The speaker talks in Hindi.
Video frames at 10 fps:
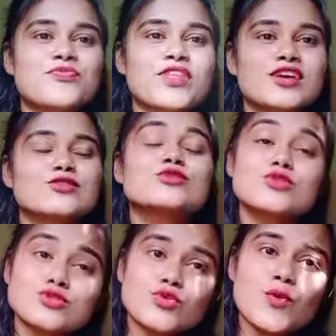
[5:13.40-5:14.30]
तो
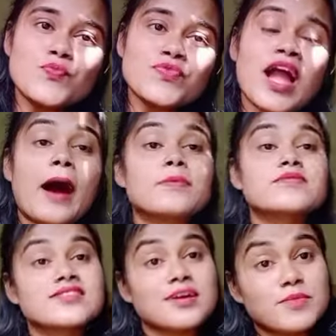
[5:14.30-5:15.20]
दोस्तों आप
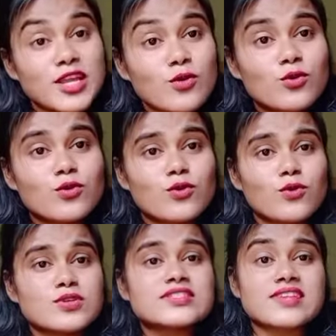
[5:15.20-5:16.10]
सभी लोगों को
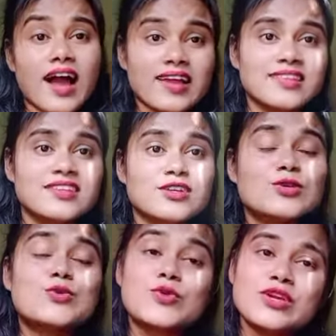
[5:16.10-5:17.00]
शायद
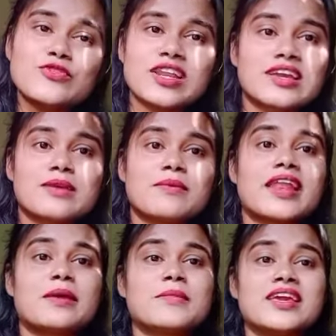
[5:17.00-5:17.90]
नोनी फल के बारे
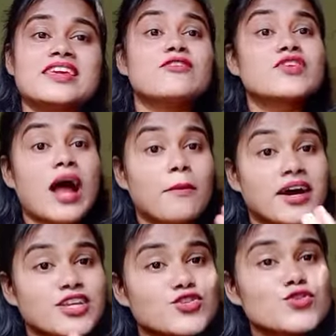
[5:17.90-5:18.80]
में या फिर हमारी
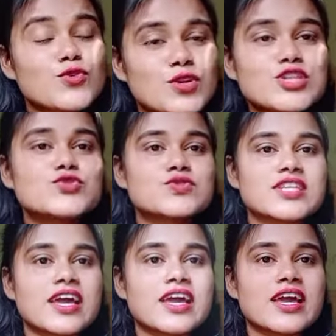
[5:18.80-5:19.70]
जो नोनी जूस है
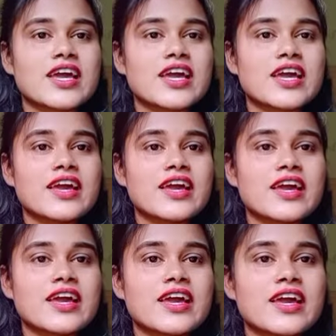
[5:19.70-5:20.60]
कुछ ना कुछ
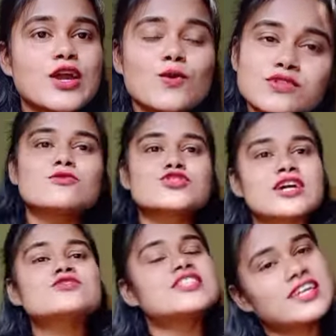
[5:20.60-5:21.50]
सीखने का मौका
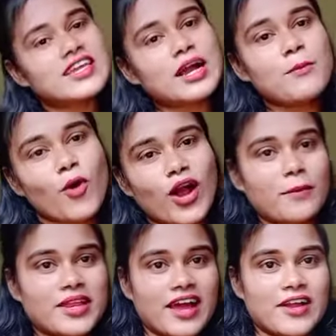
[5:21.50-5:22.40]
मिला
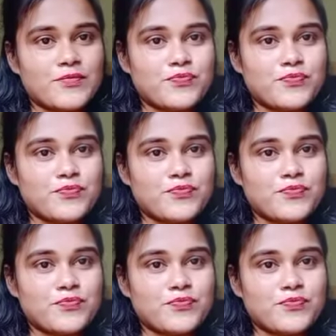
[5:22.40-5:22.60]
है दोस्तों